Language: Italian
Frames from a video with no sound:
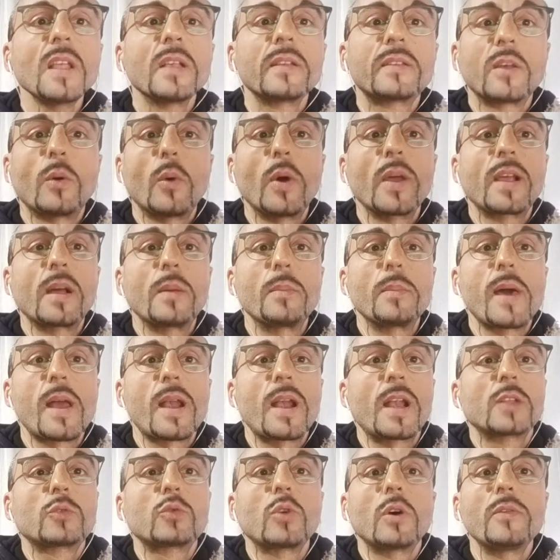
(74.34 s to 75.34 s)
Se vuoi cambiare
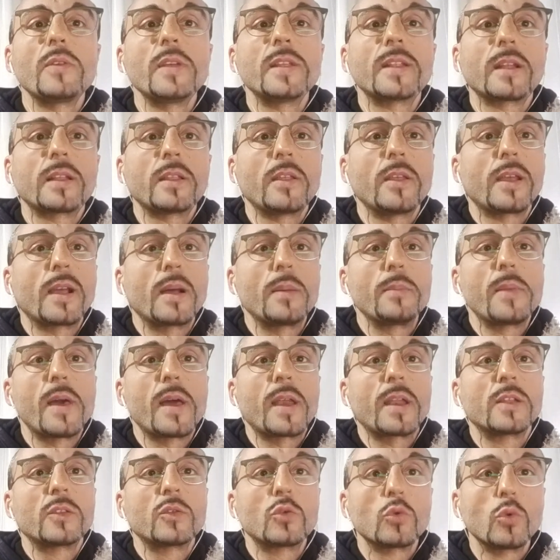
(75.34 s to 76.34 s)
la tua vita devi
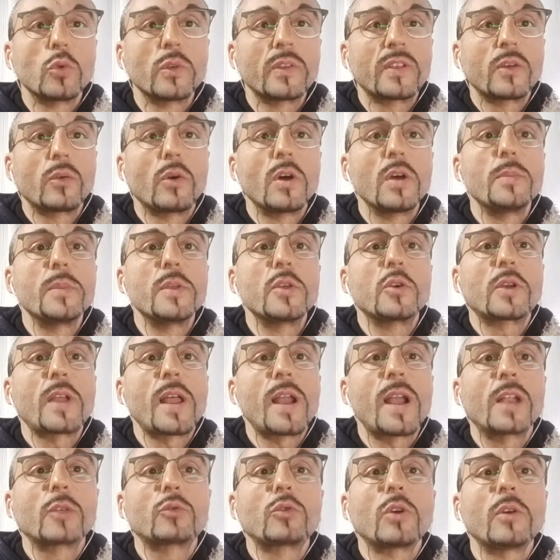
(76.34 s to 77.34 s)
cambiare tu, se vuoi
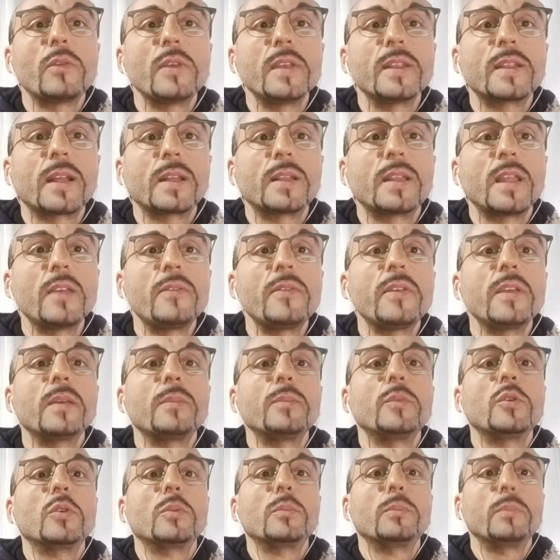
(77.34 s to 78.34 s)
migliorare la tua vita devi
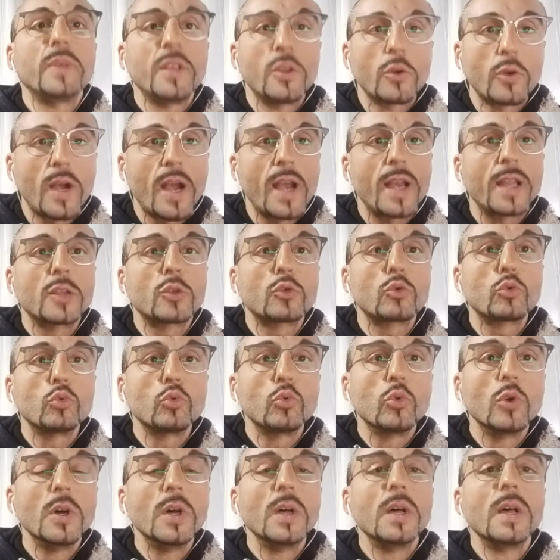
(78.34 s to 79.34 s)
migliorare
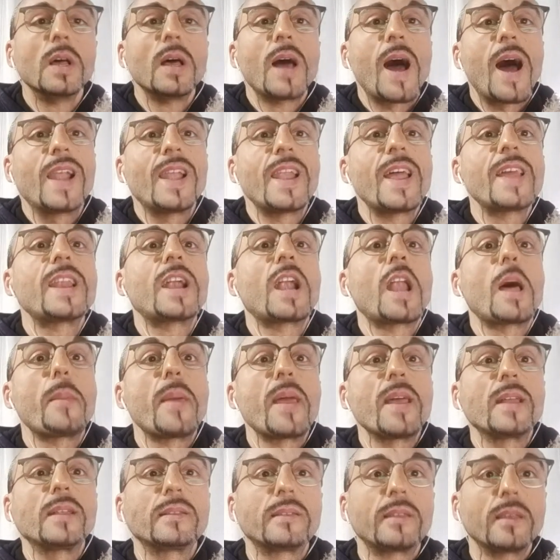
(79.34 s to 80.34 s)
tu. Allena la
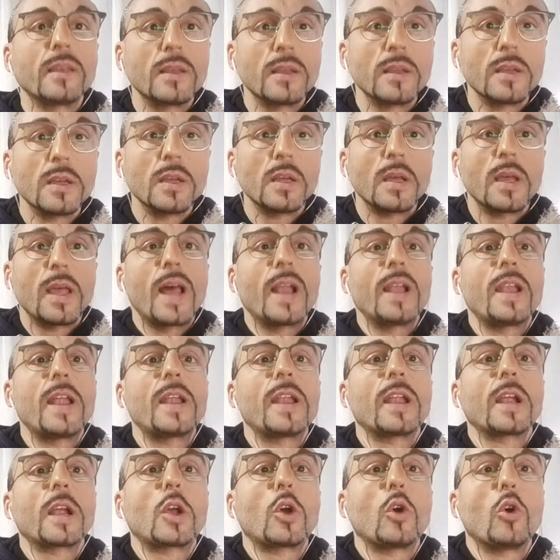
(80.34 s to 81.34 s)
mente e
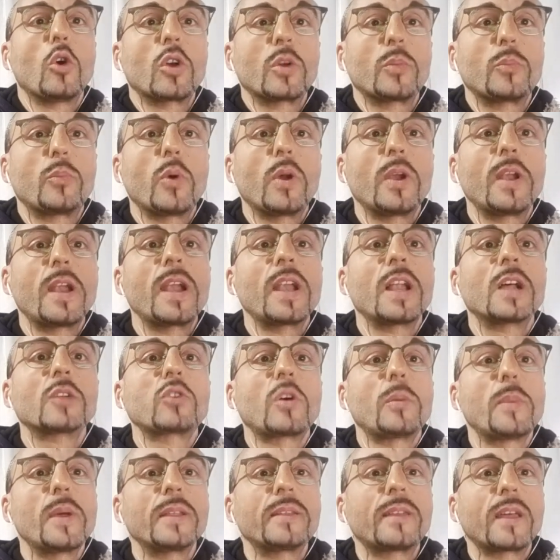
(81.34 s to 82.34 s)
allena il corpo, allena la
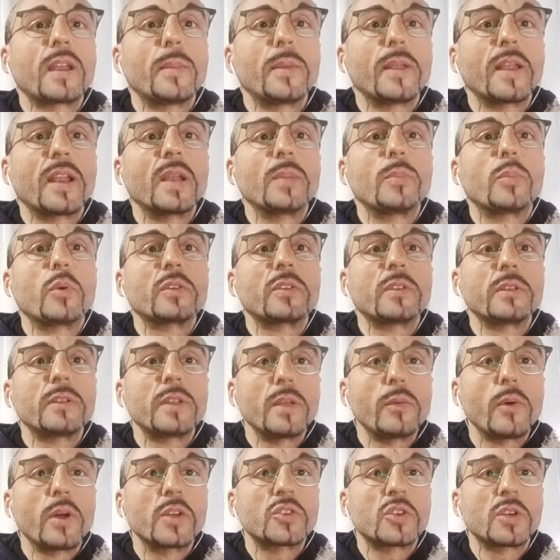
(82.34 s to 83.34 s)
tua mente a rimanere
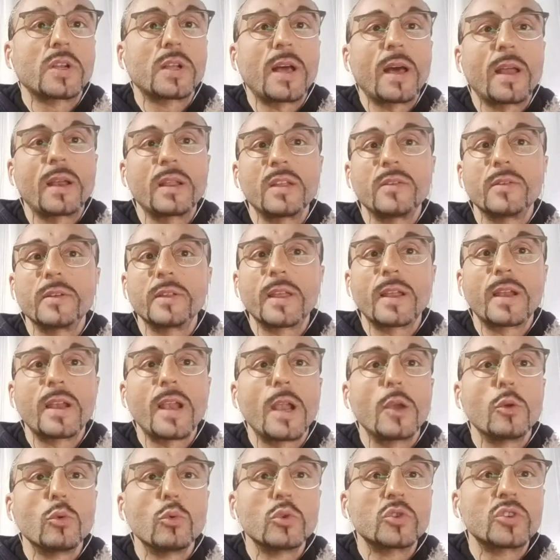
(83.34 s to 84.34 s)
positiva e a cercare di vedere
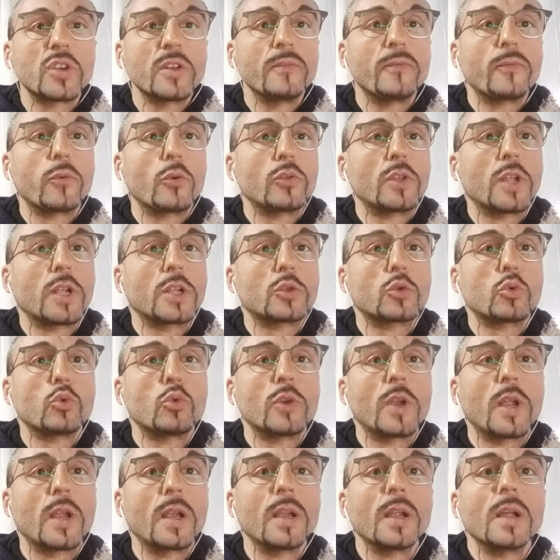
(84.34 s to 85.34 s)
la luce in fondo al
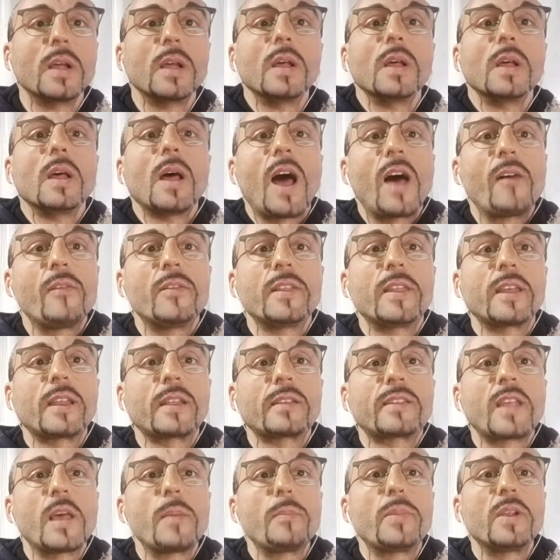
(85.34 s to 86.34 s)
tunnel, a vedere
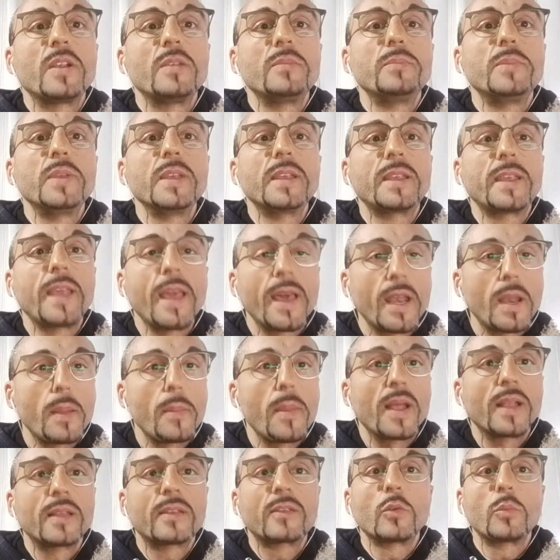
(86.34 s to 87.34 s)
sempre il bicchiere
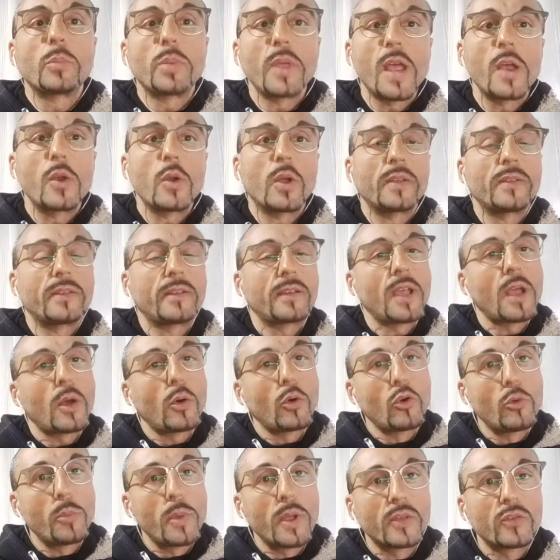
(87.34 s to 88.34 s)
mezzo pieno anziché
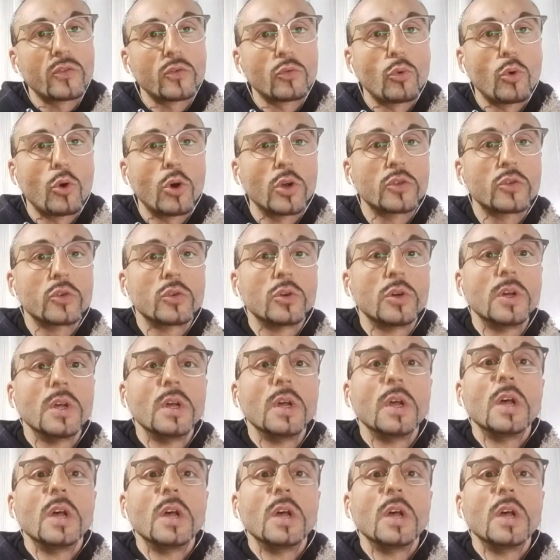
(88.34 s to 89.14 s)
quello mezzo vuoto.